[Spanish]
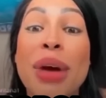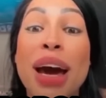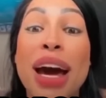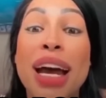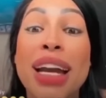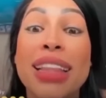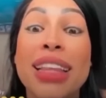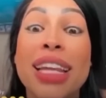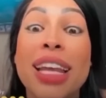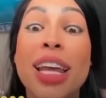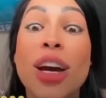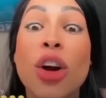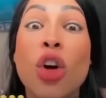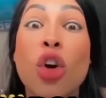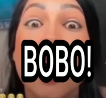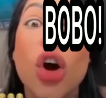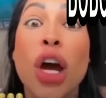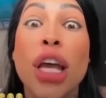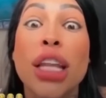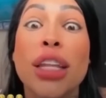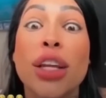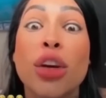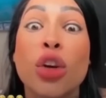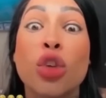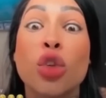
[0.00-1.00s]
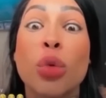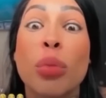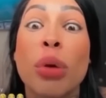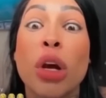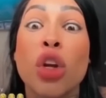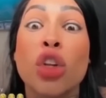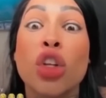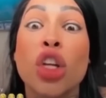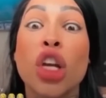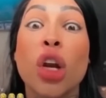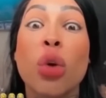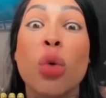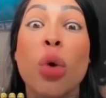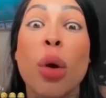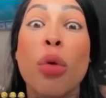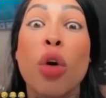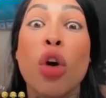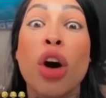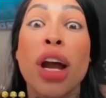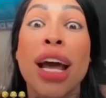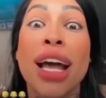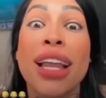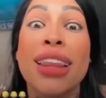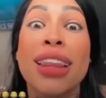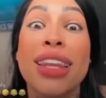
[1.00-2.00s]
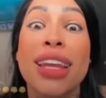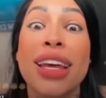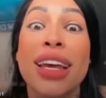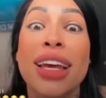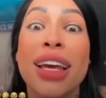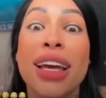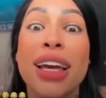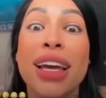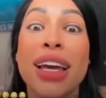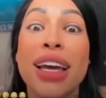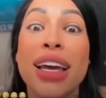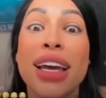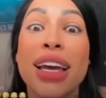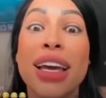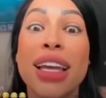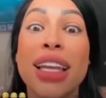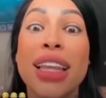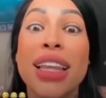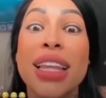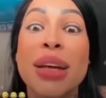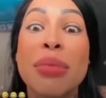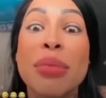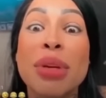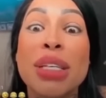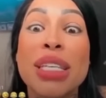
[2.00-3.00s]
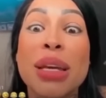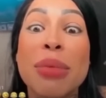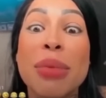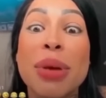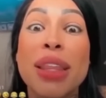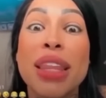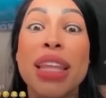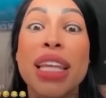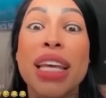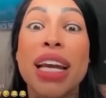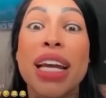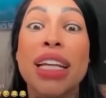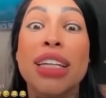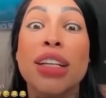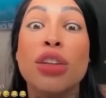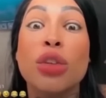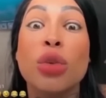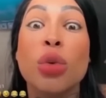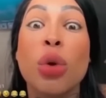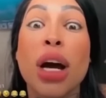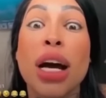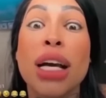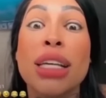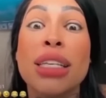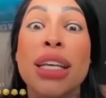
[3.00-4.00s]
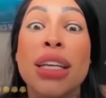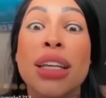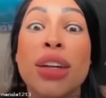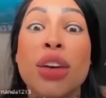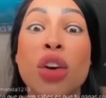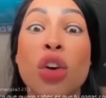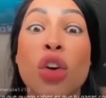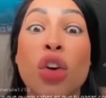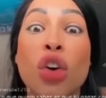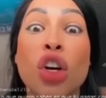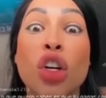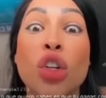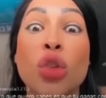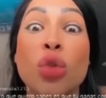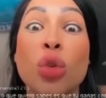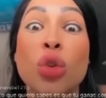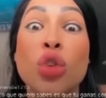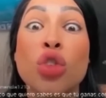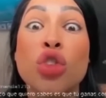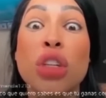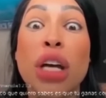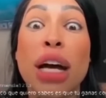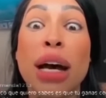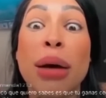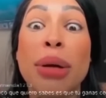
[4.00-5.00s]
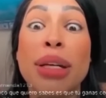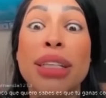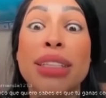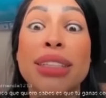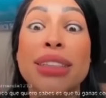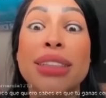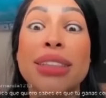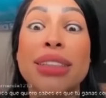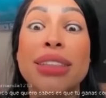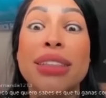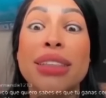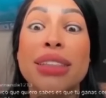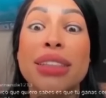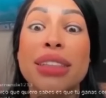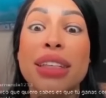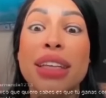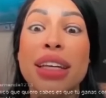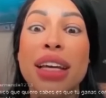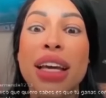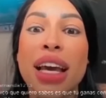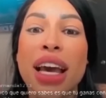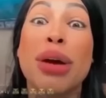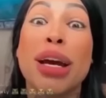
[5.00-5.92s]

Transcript: Me harté de cogértelo, tu marido tiene el grande. Dime si es mentira, en tu casa te lo cogí, tú lo sabes.